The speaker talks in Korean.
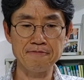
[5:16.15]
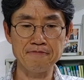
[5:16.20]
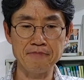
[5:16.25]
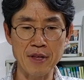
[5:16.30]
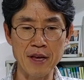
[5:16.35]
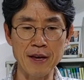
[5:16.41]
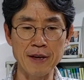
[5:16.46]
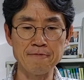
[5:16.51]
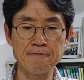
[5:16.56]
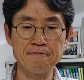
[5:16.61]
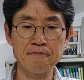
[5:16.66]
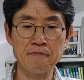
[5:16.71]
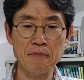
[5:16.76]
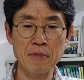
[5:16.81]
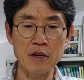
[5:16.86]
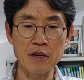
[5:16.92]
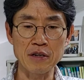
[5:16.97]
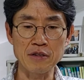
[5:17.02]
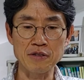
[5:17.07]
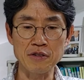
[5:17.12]
네.
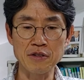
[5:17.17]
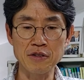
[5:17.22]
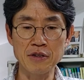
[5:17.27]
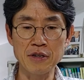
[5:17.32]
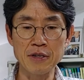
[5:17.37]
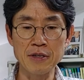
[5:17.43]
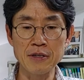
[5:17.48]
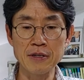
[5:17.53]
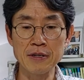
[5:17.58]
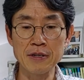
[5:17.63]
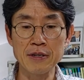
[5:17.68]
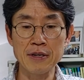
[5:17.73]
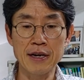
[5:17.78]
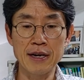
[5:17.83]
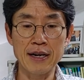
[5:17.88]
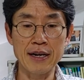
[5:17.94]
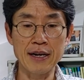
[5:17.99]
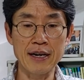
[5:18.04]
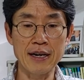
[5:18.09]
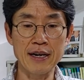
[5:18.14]
그래서
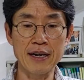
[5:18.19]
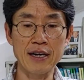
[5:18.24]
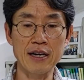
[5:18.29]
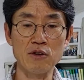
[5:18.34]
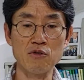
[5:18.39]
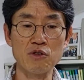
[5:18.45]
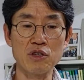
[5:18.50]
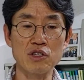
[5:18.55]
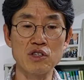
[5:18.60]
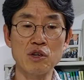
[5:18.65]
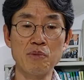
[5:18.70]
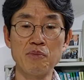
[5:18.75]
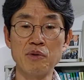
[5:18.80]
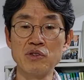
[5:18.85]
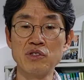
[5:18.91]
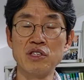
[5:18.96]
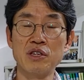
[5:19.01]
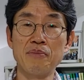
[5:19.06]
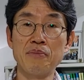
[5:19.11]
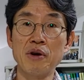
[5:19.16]
아, 우리 첫
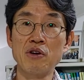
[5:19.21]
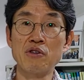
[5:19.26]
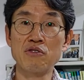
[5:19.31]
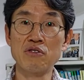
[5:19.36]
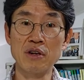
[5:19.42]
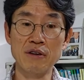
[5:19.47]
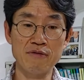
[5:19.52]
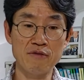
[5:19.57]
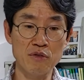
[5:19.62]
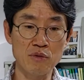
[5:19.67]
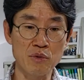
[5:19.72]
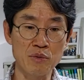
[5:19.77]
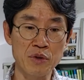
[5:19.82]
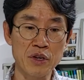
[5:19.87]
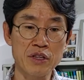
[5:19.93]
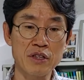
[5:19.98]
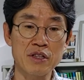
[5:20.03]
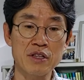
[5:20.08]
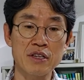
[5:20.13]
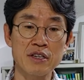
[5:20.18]
번째 paragraph
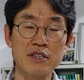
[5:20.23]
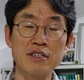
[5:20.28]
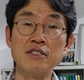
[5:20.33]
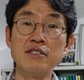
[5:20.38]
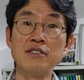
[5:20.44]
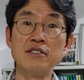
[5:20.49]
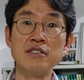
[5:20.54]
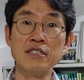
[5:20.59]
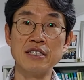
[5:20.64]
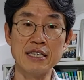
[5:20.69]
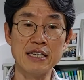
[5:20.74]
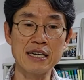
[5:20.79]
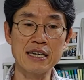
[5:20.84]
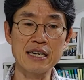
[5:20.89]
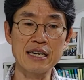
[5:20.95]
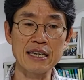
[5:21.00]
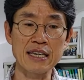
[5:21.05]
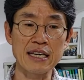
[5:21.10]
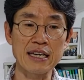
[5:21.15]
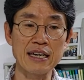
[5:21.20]
보면 그
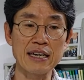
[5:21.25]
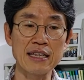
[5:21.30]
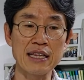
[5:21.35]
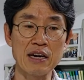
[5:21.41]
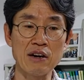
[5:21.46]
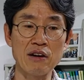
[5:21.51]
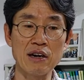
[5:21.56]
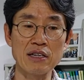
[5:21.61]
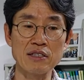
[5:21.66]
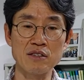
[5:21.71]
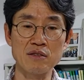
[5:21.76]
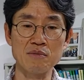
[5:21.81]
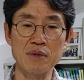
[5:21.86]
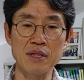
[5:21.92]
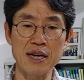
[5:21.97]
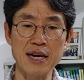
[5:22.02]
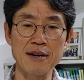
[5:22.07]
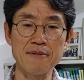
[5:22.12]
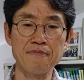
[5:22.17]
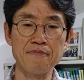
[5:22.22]
이야기가
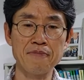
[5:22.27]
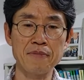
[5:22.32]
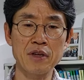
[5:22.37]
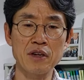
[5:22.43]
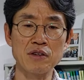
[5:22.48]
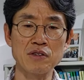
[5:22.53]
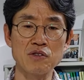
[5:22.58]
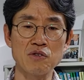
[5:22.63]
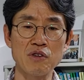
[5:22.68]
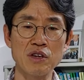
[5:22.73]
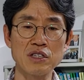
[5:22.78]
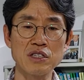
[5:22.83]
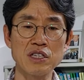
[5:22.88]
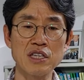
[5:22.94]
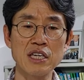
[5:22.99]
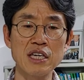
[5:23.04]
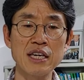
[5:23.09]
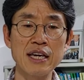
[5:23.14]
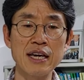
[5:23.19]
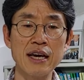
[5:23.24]
나왔습니다. 그래서
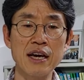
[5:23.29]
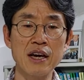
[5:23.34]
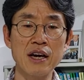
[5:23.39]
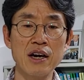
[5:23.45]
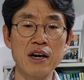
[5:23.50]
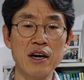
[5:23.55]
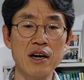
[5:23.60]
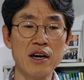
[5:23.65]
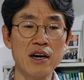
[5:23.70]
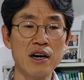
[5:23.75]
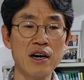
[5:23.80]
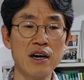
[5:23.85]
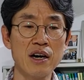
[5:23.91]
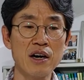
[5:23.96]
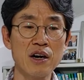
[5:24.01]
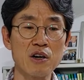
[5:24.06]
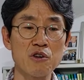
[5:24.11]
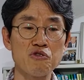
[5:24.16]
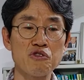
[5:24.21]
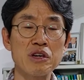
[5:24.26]
굉장히
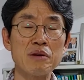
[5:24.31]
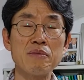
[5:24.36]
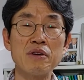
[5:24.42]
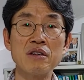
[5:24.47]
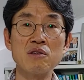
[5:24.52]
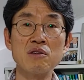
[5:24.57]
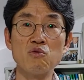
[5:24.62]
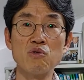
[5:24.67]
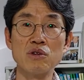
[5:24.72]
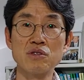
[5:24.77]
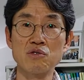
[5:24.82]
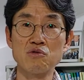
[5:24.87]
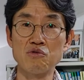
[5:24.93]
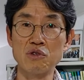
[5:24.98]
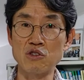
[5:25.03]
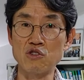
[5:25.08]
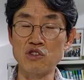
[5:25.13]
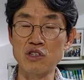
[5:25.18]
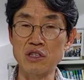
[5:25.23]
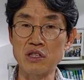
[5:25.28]
아, agreement was
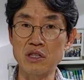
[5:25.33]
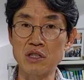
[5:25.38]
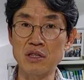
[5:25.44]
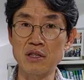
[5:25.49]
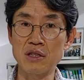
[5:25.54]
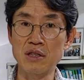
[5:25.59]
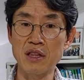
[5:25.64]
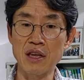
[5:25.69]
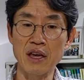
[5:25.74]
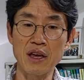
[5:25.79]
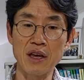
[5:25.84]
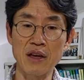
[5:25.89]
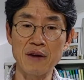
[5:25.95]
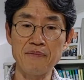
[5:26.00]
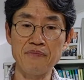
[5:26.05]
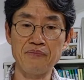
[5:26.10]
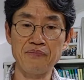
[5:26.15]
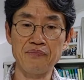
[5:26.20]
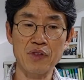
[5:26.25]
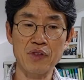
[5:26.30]
reached. 네,
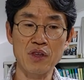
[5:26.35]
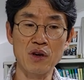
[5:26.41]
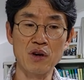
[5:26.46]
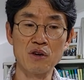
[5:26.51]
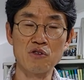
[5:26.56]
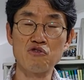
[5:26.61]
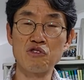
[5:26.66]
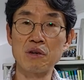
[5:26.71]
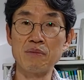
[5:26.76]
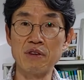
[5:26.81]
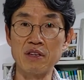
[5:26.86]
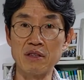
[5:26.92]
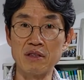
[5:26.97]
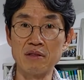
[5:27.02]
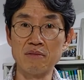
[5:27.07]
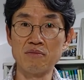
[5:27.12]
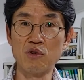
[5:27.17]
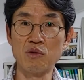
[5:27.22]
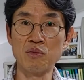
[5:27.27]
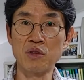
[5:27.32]
agreement
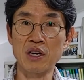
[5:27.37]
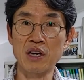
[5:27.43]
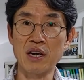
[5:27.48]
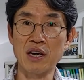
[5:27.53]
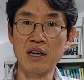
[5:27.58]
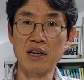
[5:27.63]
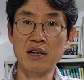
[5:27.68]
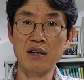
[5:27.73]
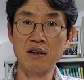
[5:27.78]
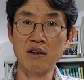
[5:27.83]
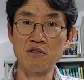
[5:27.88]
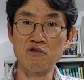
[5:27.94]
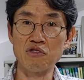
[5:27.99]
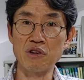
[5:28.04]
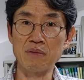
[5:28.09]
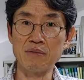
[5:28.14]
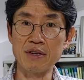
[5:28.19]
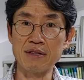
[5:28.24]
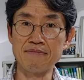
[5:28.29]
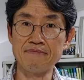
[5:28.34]
뭡니까?
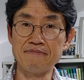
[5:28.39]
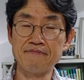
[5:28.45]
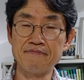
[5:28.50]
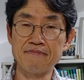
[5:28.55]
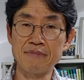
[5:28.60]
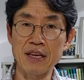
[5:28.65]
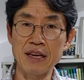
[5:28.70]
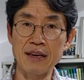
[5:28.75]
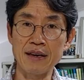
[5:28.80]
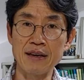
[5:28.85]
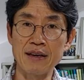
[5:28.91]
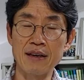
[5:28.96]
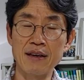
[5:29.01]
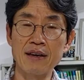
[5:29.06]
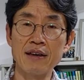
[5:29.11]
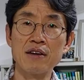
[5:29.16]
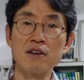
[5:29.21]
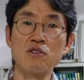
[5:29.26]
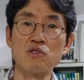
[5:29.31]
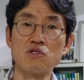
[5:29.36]
agreement. 네,
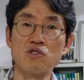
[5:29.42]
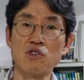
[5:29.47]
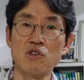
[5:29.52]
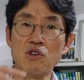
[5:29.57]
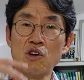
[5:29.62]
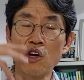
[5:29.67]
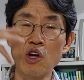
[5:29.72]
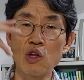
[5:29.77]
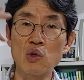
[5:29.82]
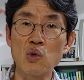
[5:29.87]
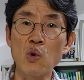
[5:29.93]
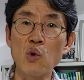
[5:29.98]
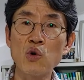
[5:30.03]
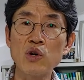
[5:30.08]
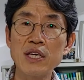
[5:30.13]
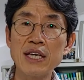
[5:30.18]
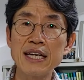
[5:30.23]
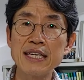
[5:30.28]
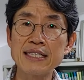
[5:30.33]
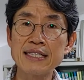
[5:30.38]
그렇죠.
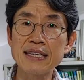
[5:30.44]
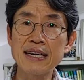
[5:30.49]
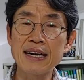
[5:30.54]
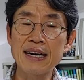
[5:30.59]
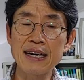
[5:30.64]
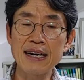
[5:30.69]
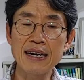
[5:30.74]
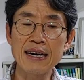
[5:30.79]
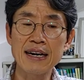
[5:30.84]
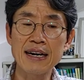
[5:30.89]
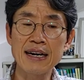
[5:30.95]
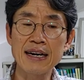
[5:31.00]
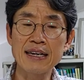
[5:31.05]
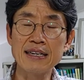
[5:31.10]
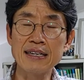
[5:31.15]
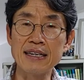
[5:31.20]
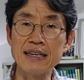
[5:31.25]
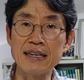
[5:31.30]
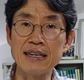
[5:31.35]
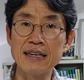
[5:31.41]
동의한
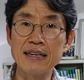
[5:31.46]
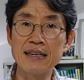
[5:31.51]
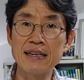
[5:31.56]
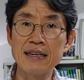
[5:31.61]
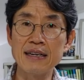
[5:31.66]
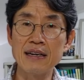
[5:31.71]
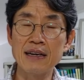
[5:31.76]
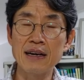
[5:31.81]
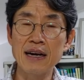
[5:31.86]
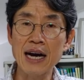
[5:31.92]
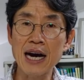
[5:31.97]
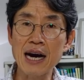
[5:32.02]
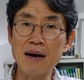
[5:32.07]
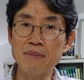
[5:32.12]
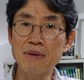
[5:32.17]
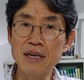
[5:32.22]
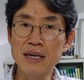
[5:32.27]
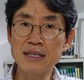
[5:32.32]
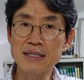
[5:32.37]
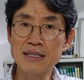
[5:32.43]
사항을
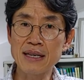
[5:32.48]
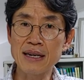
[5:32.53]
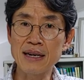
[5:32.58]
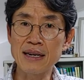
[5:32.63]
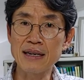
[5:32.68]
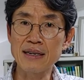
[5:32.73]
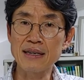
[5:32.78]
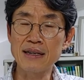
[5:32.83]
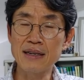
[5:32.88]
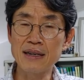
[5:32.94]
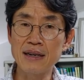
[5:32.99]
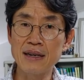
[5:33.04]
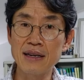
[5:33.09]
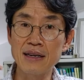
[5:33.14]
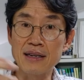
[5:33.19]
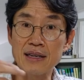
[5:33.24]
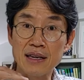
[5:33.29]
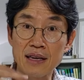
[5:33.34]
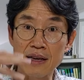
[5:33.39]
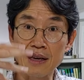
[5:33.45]
합의한 사항을
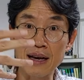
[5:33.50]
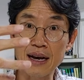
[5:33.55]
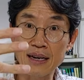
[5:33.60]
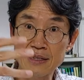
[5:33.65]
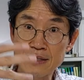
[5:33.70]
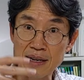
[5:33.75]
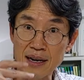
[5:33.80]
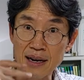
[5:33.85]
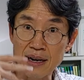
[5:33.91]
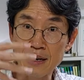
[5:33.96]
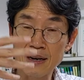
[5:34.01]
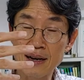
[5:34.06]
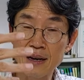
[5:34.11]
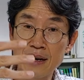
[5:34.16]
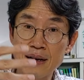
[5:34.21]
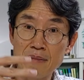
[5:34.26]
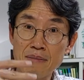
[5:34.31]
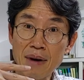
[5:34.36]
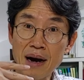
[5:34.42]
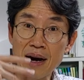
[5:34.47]
이렇게 항상
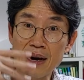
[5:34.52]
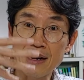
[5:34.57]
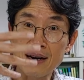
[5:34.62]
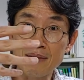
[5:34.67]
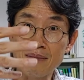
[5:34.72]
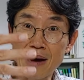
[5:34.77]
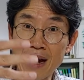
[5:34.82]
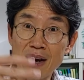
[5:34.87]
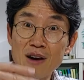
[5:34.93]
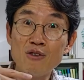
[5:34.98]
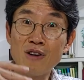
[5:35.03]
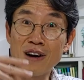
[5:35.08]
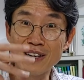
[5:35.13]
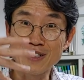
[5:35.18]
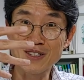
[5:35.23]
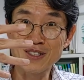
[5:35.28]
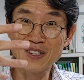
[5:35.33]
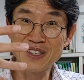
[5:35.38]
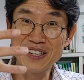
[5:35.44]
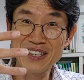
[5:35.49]
말 말로
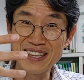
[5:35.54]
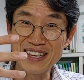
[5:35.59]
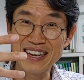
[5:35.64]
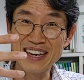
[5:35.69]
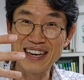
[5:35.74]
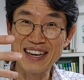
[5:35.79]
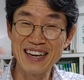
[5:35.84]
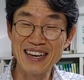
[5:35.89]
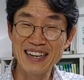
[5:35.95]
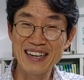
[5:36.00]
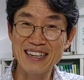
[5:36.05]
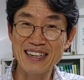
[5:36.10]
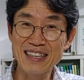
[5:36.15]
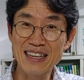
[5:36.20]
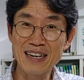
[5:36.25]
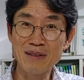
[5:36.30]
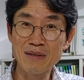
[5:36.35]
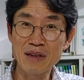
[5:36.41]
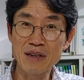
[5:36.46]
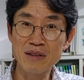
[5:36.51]
하죠. 네, 그
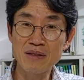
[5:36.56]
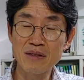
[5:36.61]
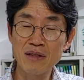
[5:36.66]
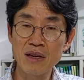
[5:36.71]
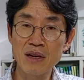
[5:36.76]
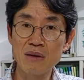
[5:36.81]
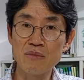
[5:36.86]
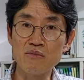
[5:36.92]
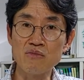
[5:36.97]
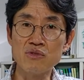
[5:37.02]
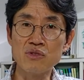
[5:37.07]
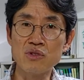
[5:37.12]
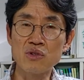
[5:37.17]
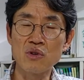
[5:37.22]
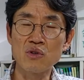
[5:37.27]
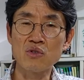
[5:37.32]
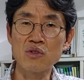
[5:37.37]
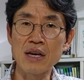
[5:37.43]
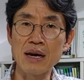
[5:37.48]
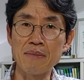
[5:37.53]
다음에는
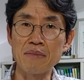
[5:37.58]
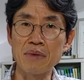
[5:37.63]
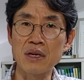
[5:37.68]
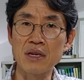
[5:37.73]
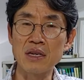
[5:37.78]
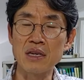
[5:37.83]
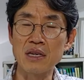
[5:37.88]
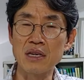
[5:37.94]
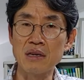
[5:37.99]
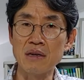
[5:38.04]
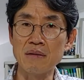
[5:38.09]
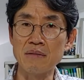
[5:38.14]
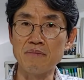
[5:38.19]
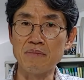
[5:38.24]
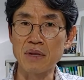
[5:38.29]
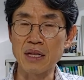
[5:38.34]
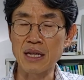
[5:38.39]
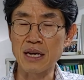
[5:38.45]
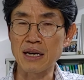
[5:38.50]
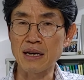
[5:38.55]
문서로
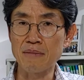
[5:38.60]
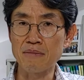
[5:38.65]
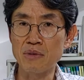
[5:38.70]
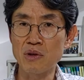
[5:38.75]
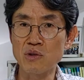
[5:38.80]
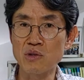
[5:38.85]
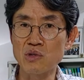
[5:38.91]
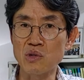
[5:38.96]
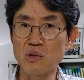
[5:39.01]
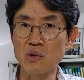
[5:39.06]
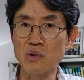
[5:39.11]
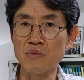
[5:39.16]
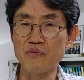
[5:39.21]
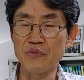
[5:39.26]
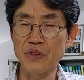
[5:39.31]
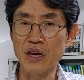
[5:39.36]
남깁니다. 편지로.